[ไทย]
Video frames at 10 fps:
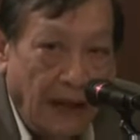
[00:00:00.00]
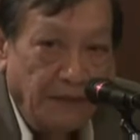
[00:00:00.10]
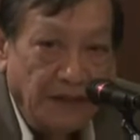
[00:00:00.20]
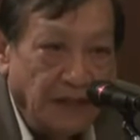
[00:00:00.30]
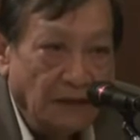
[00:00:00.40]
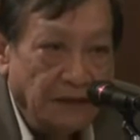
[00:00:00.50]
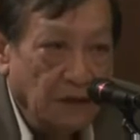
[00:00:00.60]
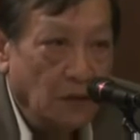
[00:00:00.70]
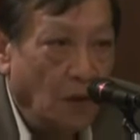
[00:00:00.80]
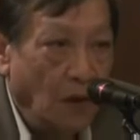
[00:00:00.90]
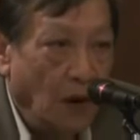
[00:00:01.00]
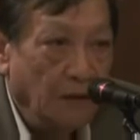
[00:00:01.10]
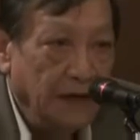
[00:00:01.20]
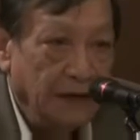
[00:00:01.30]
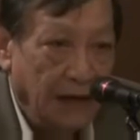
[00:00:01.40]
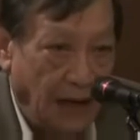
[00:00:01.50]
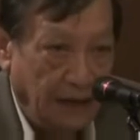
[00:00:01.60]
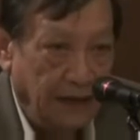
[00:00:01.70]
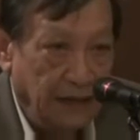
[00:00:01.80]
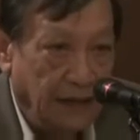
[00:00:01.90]
ตามที่ตั้งชื่อหัวข้อไว้เนี่ยหลัก
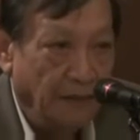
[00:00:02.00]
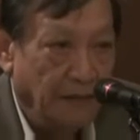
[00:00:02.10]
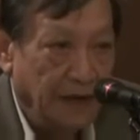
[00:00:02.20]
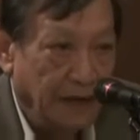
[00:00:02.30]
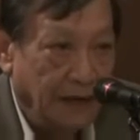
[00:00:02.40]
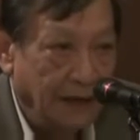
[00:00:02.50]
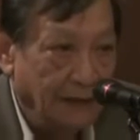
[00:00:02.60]
นิติธรรมเนี่ย